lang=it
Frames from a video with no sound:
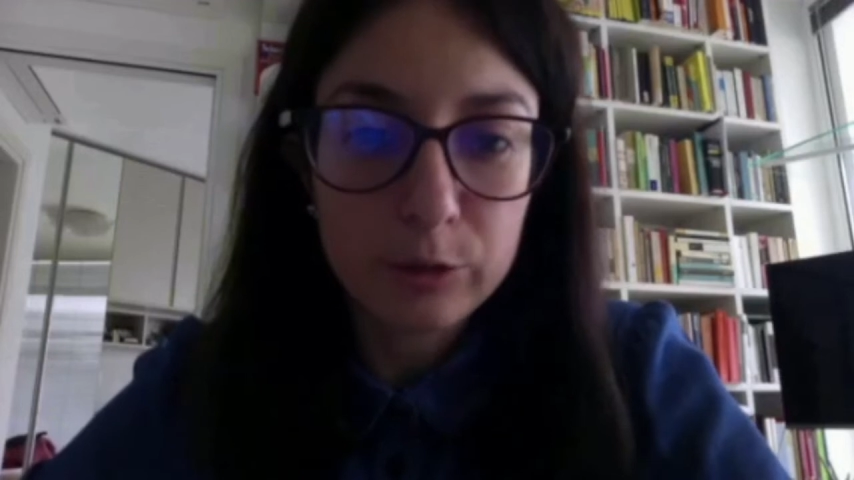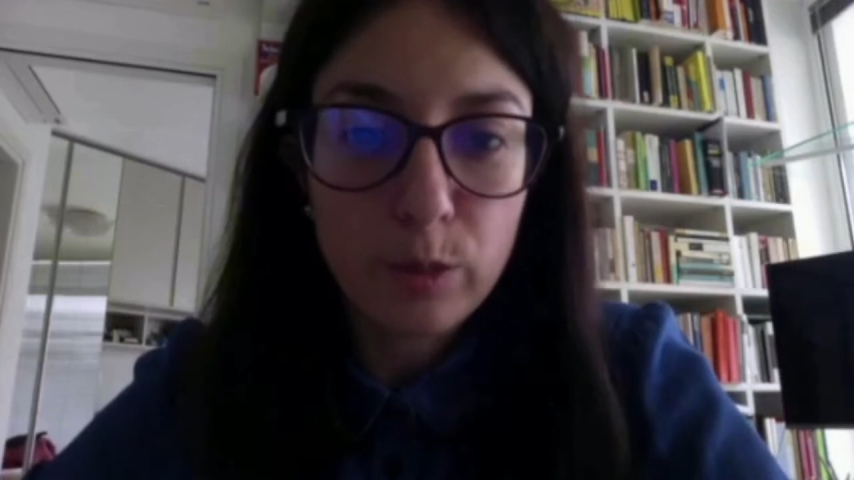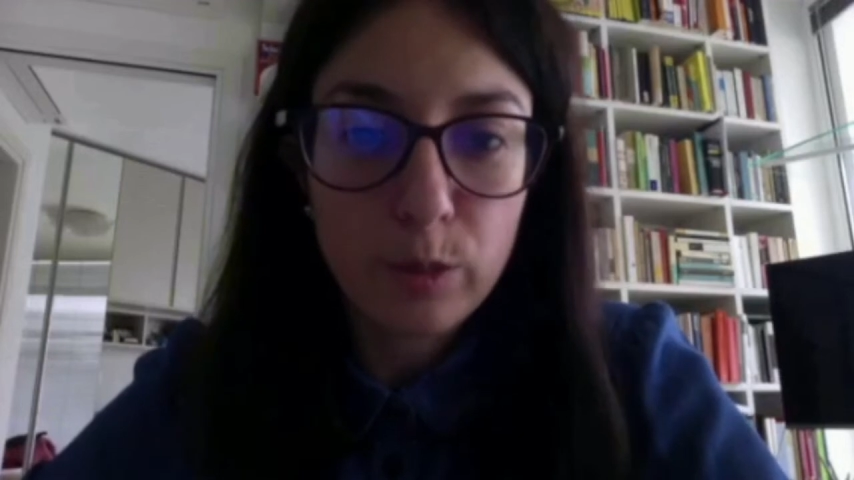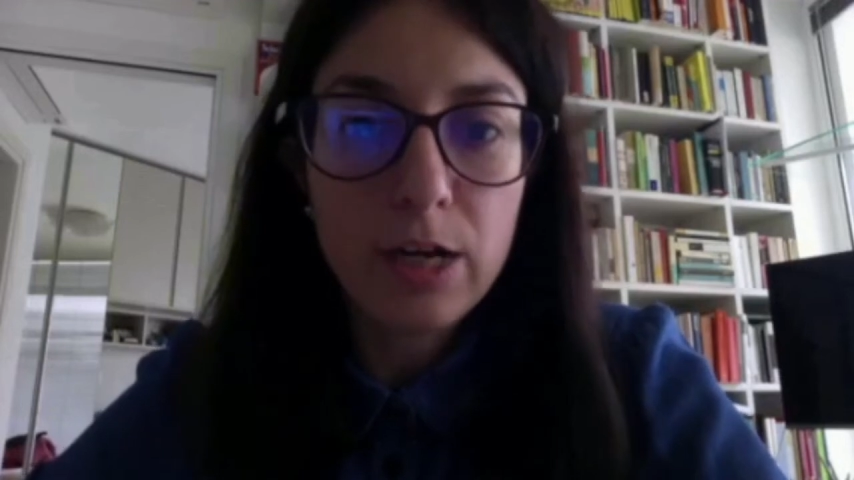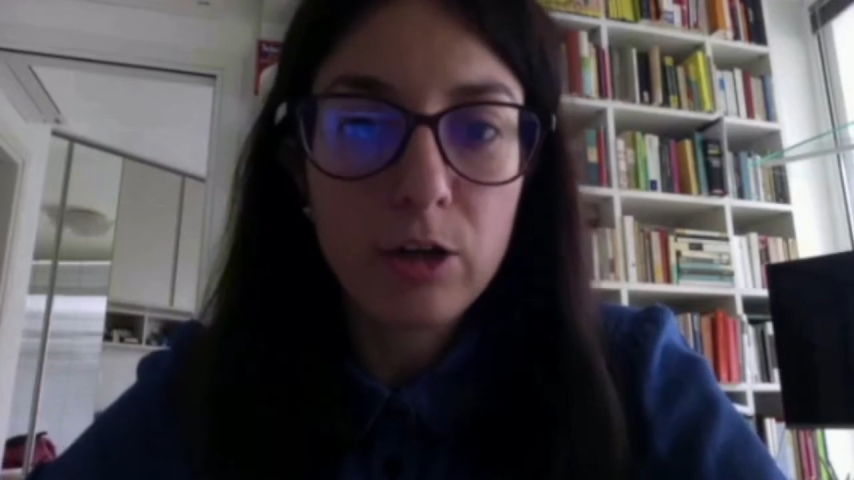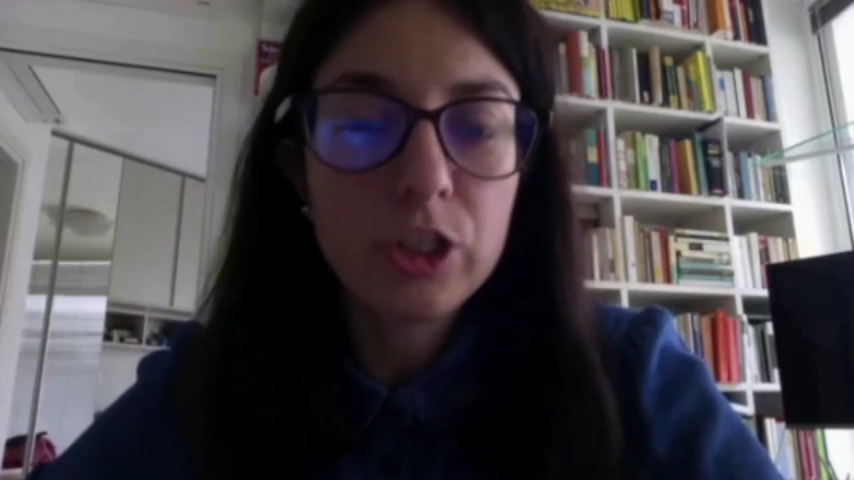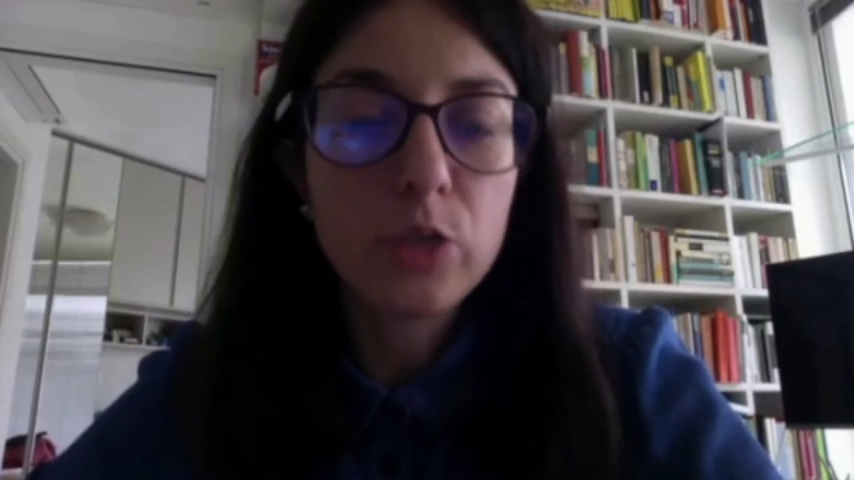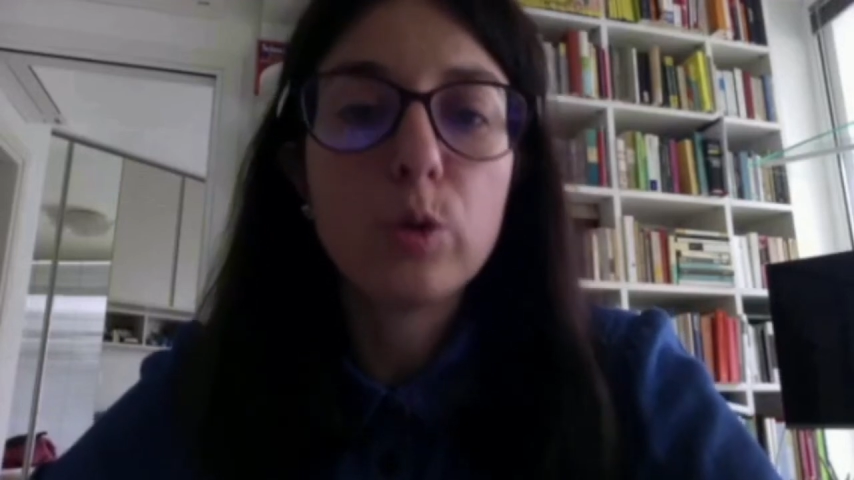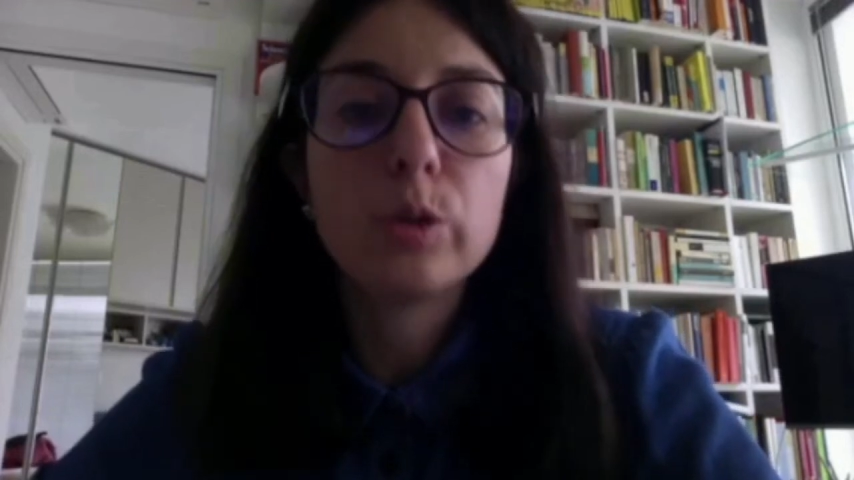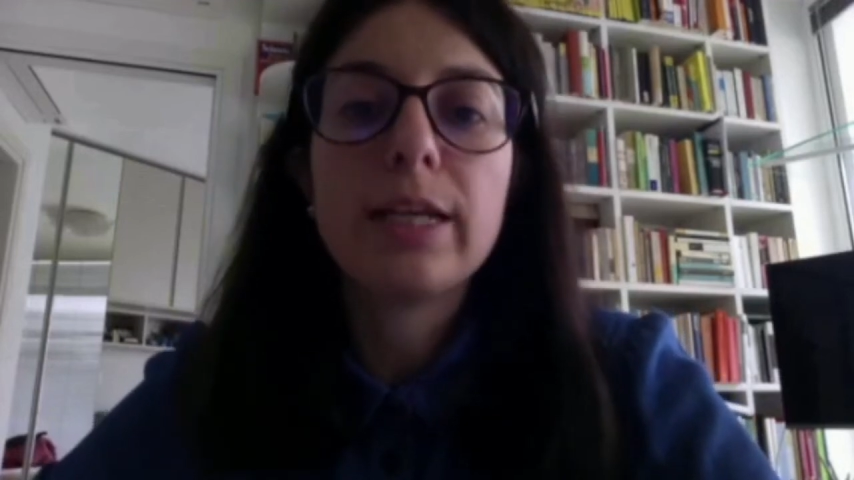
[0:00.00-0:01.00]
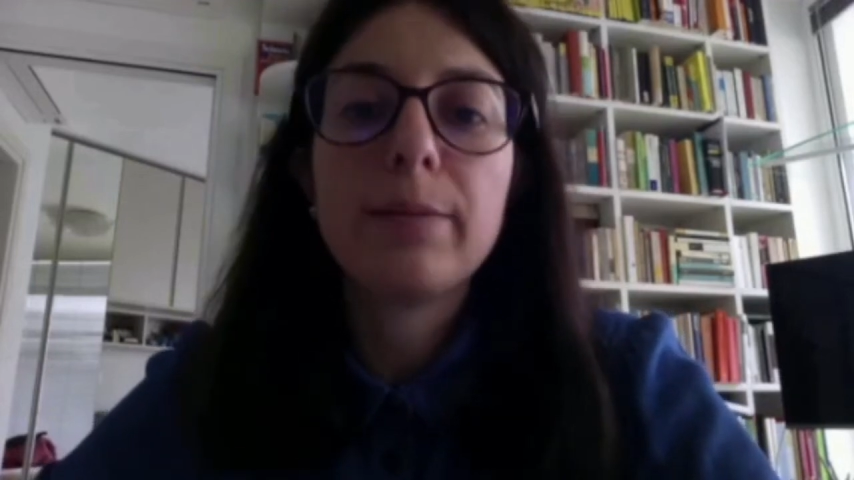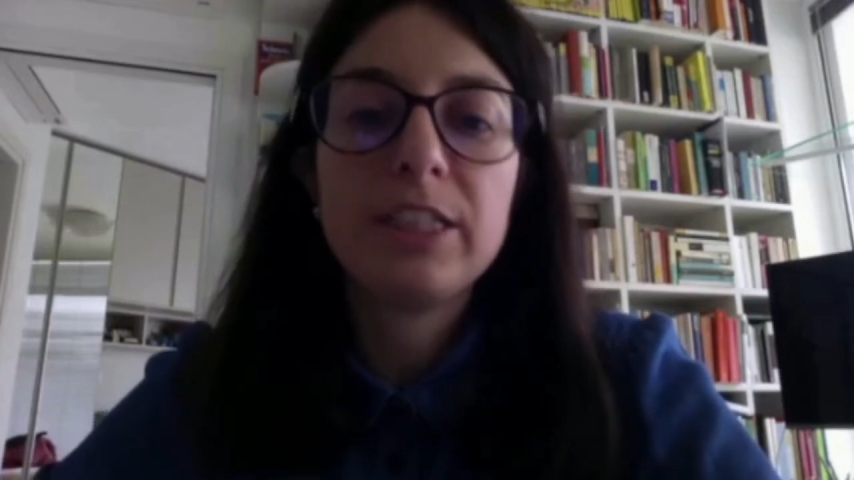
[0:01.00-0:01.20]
attuale oggi è quello della